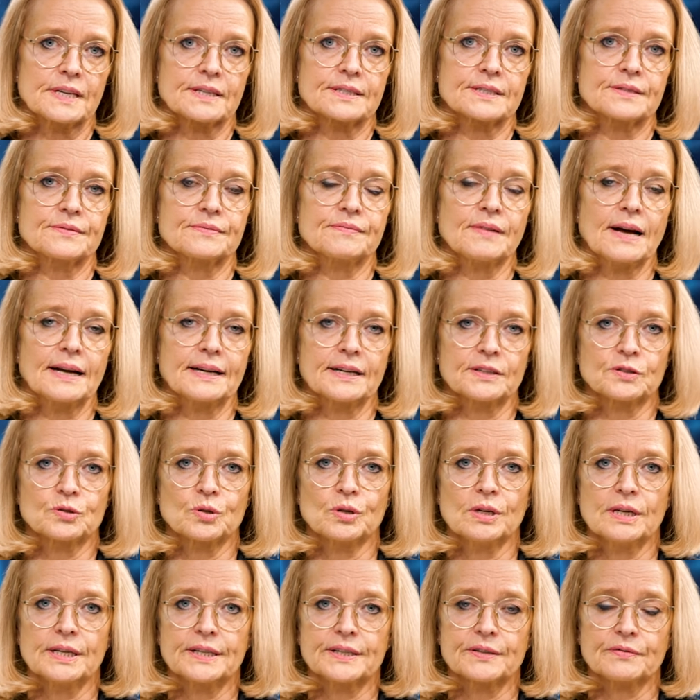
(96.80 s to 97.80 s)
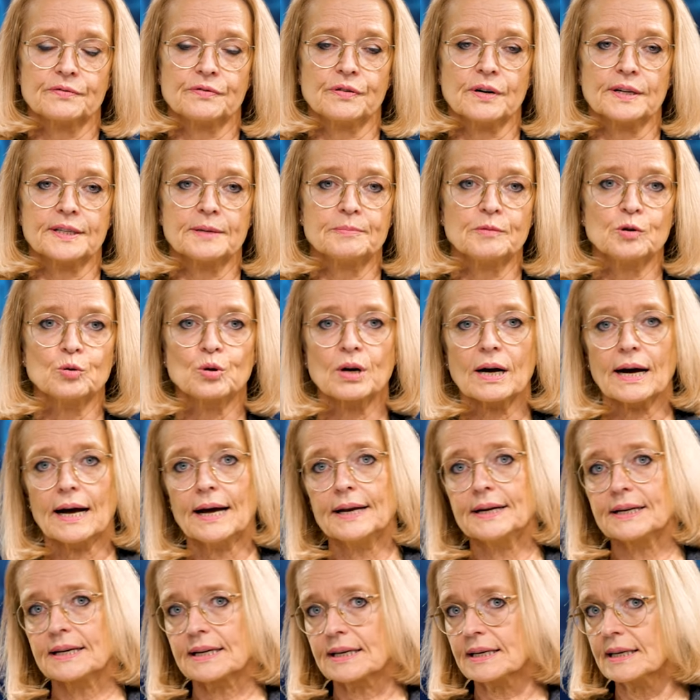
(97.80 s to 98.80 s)
Das war natürlich vor dem
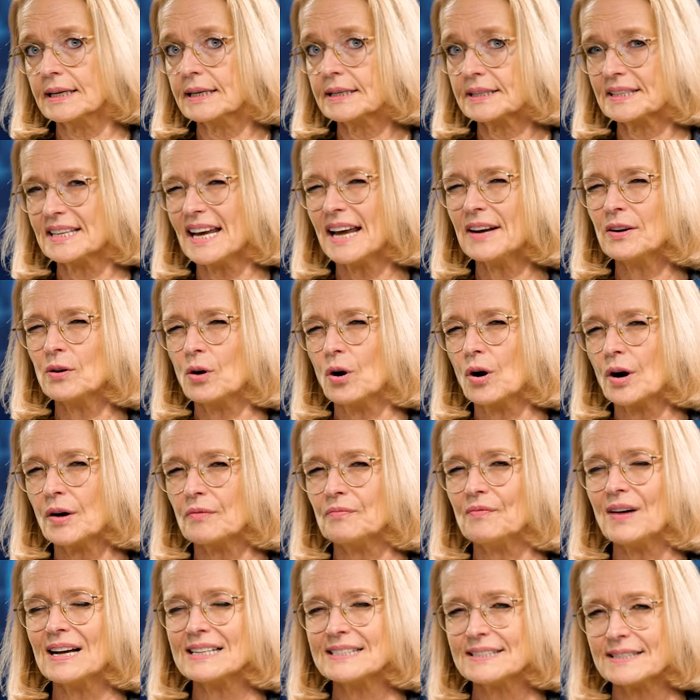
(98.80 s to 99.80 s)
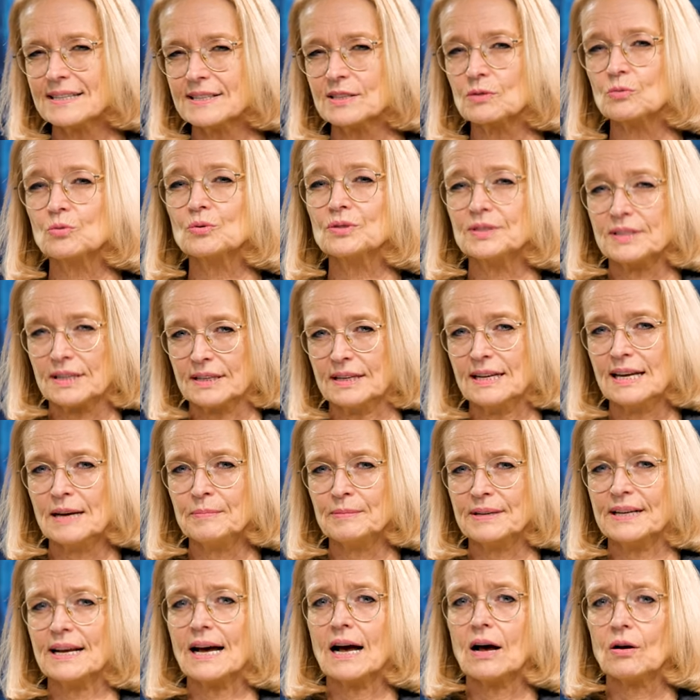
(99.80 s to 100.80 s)
Ukraine-Krieg. Dennoch, was das
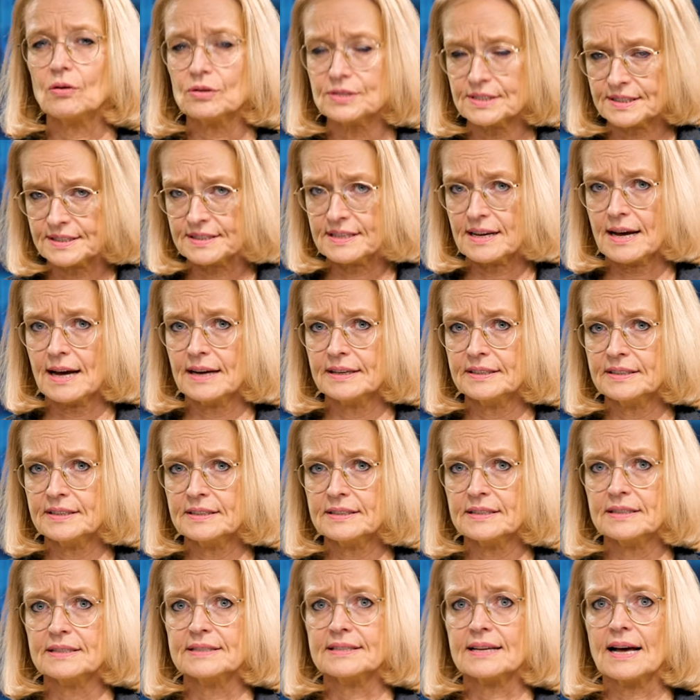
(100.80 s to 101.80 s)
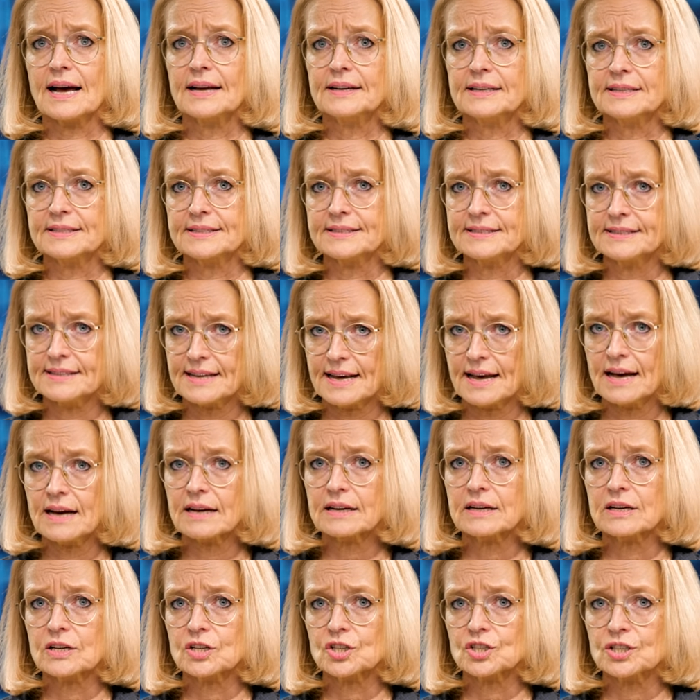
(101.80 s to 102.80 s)
Unternehmen auszeichnet, ist eine
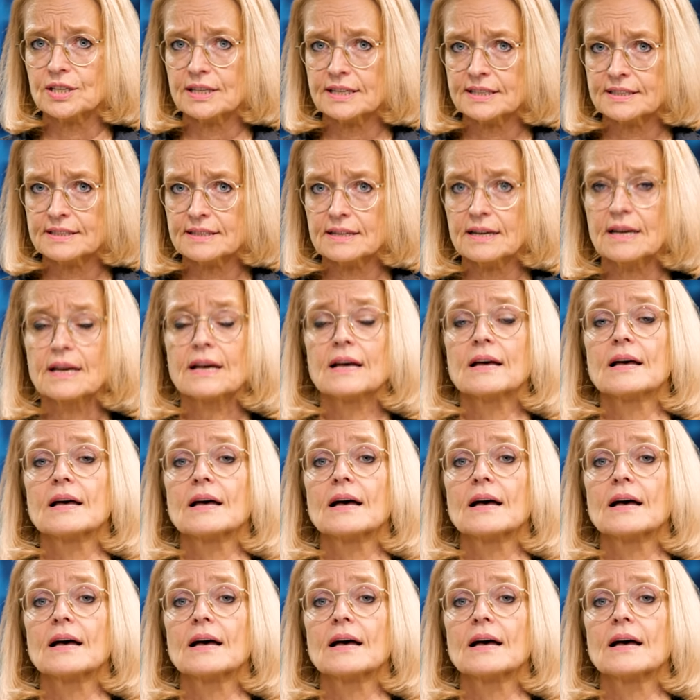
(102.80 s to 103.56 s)
sehr geschickte